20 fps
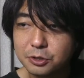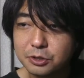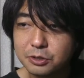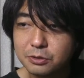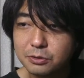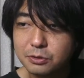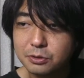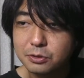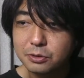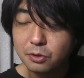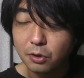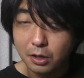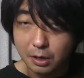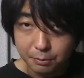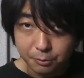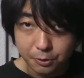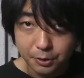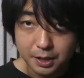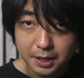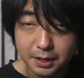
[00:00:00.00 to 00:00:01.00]
いるのか
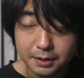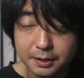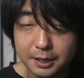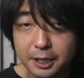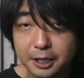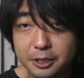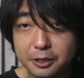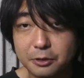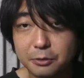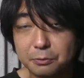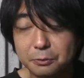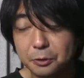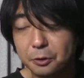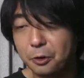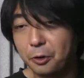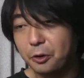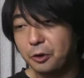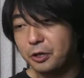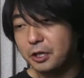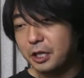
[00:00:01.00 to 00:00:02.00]
もわかんないけど
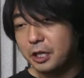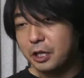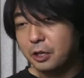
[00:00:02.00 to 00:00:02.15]
も、